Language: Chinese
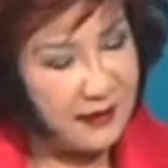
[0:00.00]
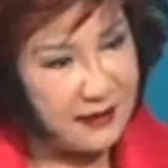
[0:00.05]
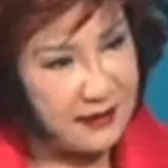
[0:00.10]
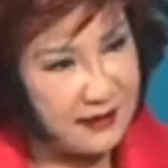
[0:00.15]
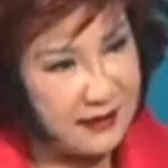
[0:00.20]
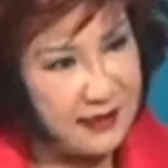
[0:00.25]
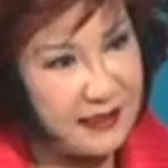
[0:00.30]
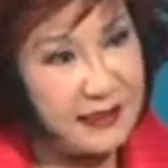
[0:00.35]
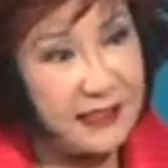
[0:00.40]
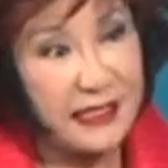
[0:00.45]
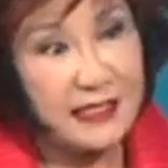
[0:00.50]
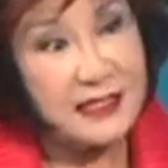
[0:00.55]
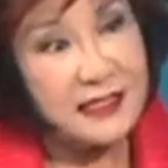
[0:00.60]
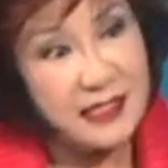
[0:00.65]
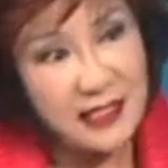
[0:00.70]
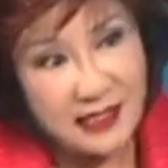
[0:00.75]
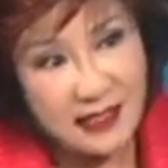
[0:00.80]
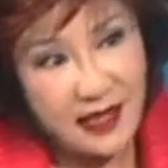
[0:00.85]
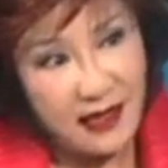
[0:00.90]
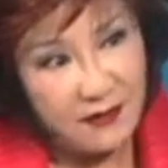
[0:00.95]
可是这个在
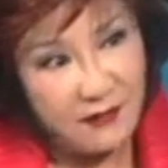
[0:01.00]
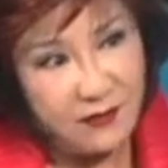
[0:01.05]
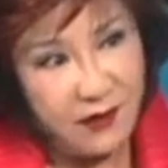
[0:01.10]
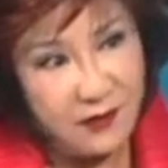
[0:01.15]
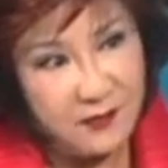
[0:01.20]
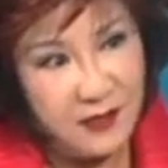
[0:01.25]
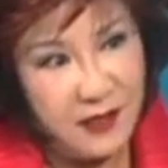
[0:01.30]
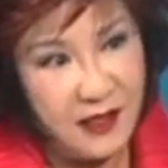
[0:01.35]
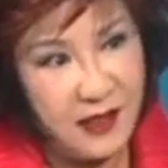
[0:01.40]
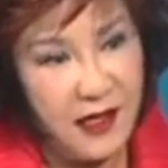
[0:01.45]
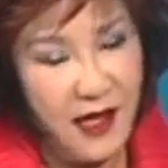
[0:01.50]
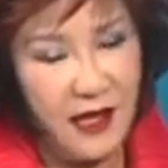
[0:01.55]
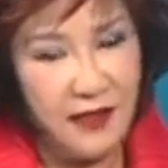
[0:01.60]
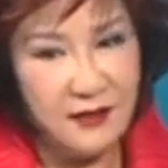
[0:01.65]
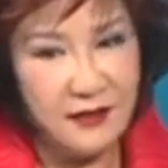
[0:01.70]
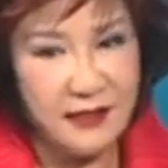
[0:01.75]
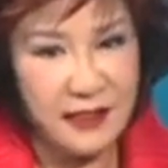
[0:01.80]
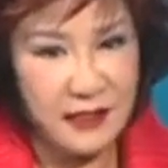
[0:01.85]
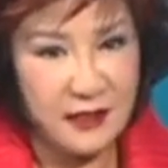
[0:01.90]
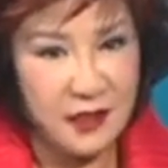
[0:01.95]
借贷方面，还
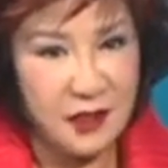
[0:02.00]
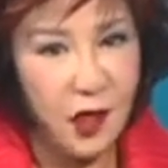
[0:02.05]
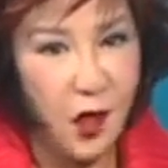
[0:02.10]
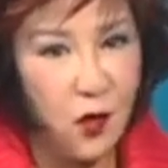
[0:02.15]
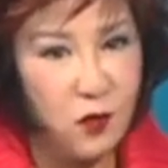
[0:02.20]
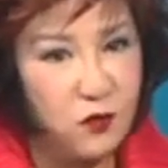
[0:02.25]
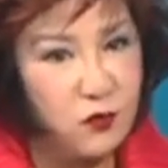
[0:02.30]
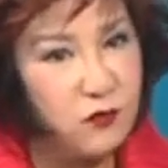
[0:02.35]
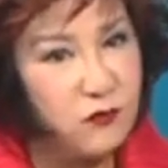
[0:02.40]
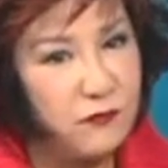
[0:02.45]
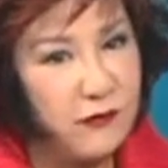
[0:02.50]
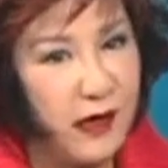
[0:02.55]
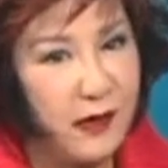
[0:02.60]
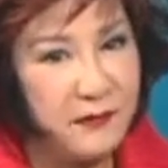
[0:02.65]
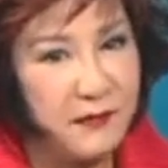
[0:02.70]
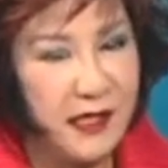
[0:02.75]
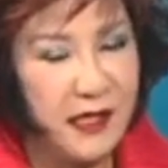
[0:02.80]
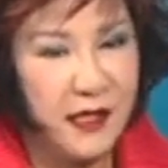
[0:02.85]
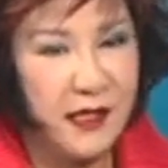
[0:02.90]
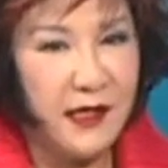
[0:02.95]
有在挑屋方
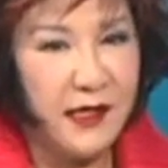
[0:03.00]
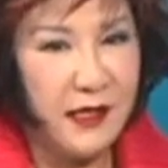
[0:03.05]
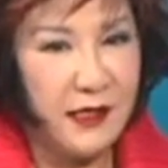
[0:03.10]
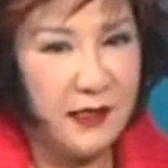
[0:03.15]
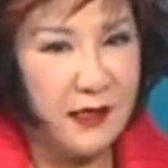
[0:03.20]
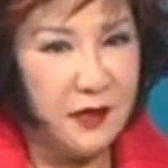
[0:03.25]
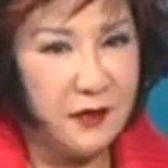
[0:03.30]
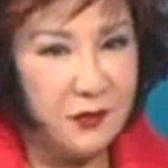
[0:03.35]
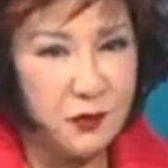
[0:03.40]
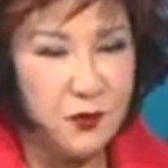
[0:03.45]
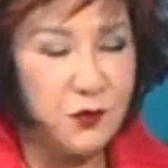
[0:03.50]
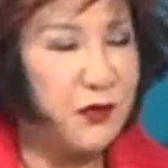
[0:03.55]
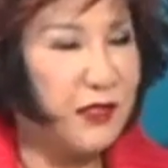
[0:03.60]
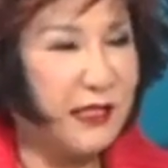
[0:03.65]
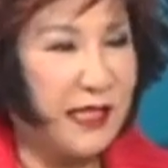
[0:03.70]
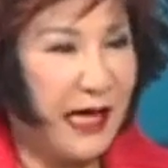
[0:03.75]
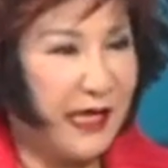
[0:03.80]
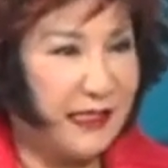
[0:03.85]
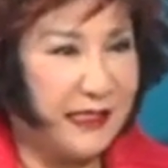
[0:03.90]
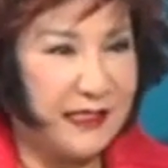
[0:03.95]
面，要注意
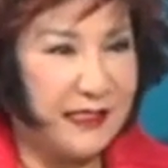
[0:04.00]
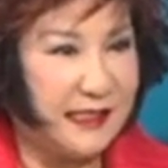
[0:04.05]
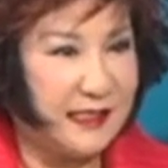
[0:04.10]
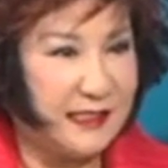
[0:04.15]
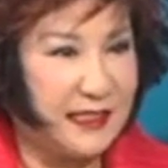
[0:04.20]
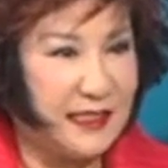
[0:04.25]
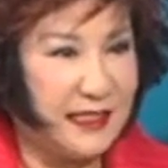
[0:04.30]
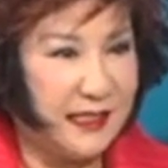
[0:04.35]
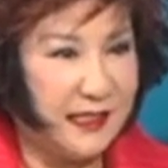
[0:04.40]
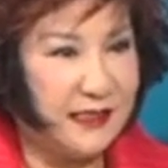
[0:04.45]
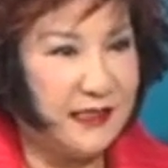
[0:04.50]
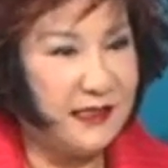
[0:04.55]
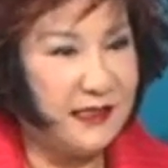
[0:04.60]
哪些事情？